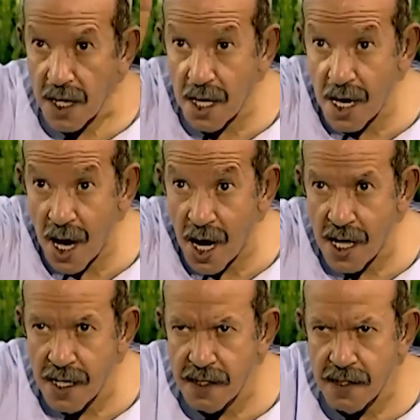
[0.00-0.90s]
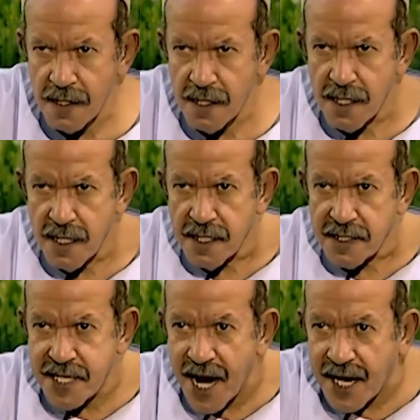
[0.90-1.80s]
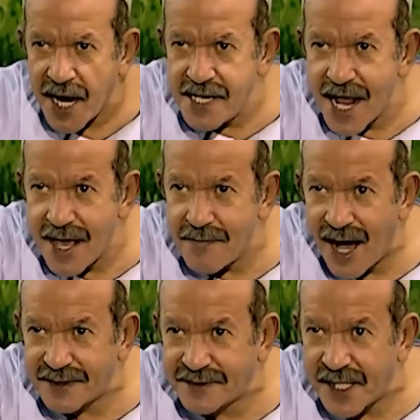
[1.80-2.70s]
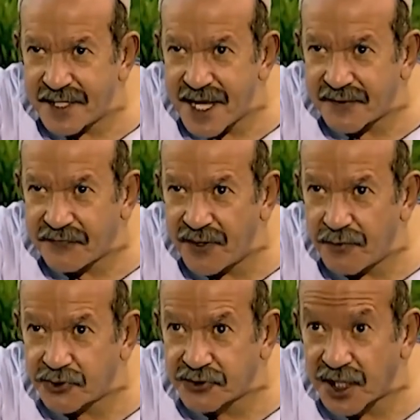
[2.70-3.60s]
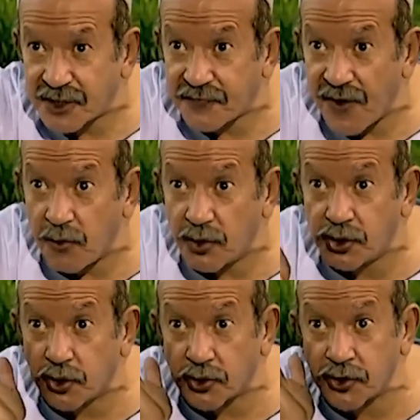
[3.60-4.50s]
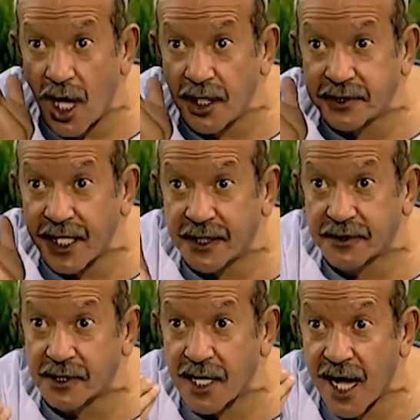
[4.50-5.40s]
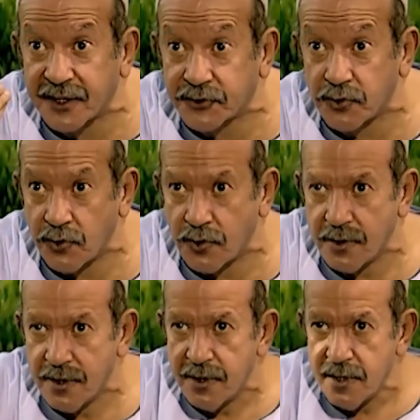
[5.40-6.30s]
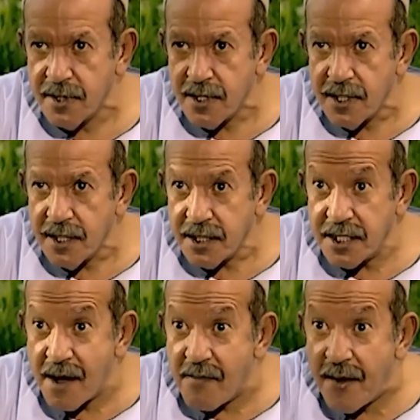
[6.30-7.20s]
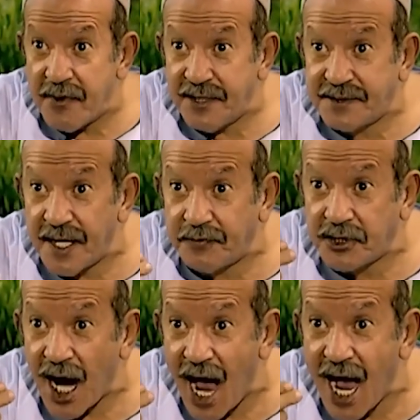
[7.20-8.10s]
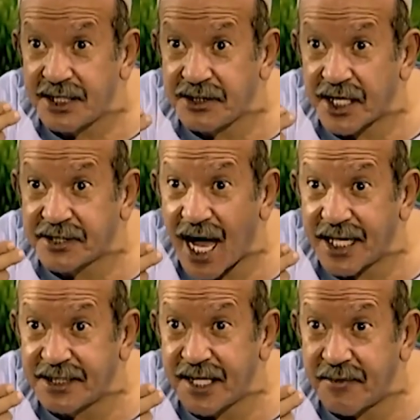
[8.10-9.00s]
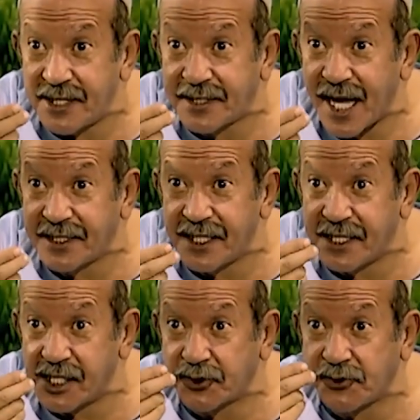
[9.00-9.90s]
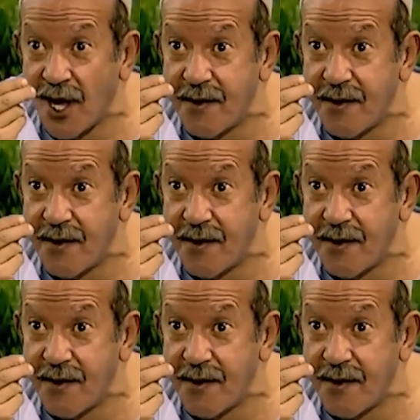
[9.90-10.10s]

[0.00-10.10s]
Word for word: لا ده كان نايم على السرير في المستشفى والجورنان تحت راسه ده ما بيسيبش حاجة تعدي من تحت درس